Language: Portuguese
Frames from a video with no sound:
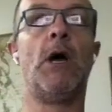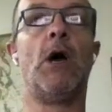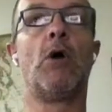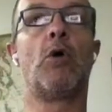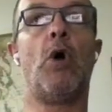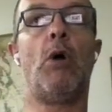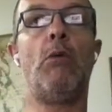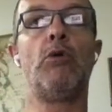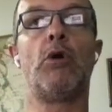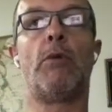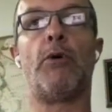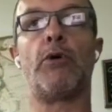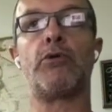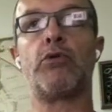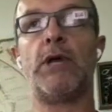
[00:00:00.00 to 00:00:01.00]
Como no
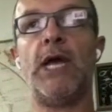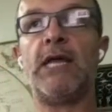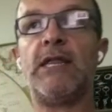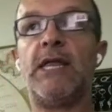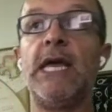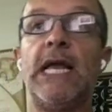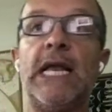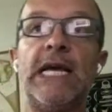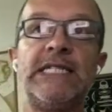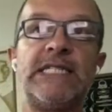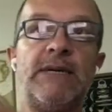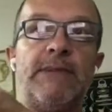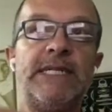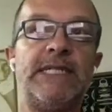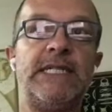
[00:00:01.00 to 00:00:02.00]
português, em inglês
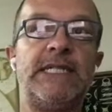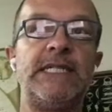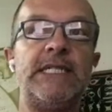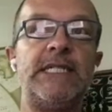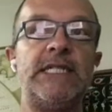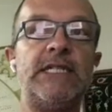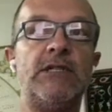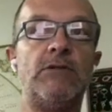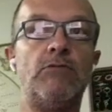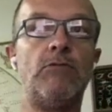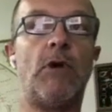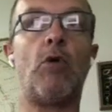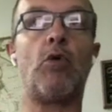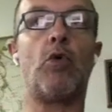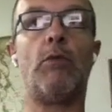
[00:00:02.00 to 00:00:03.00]
também existiam
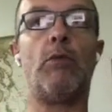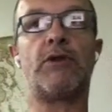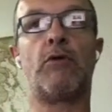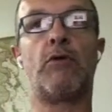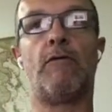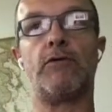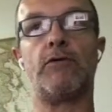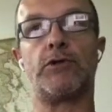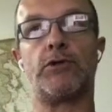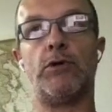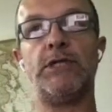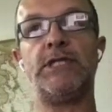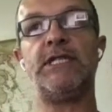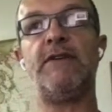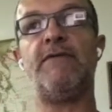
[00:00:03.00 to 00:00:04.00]
algumas confusões
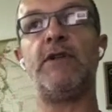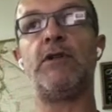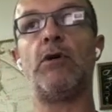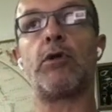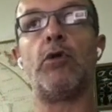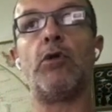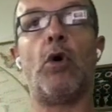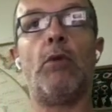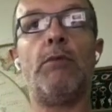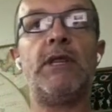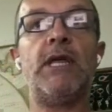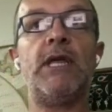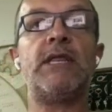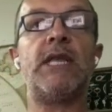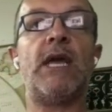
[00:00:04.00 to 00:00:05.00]
devido aos nomes e
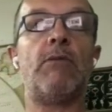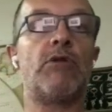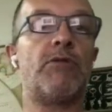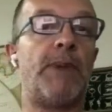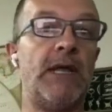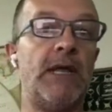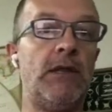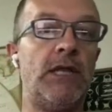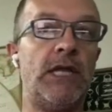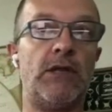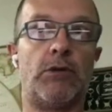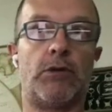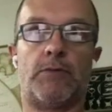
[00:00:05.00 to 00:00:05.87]
termos parecidos.